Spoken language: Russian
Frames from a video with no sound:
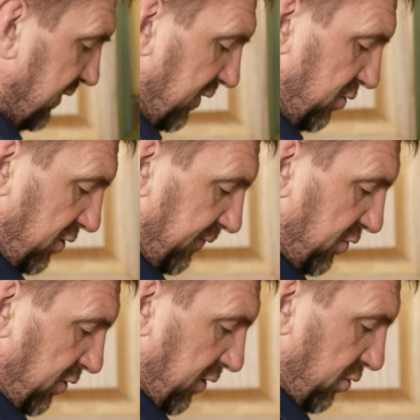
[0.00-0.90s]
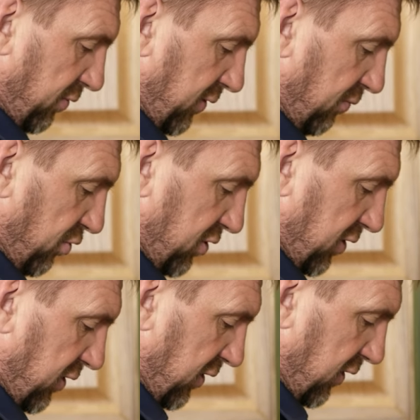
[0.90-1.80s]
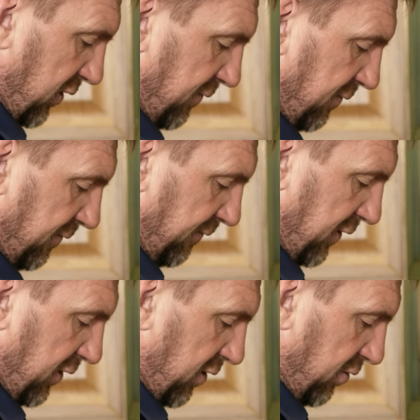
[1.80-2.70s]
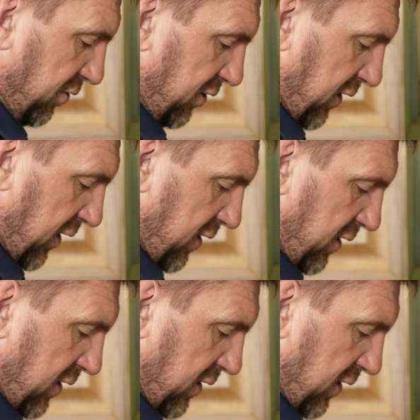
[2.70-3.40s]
Здесь уже все готово, можно это дело выключать.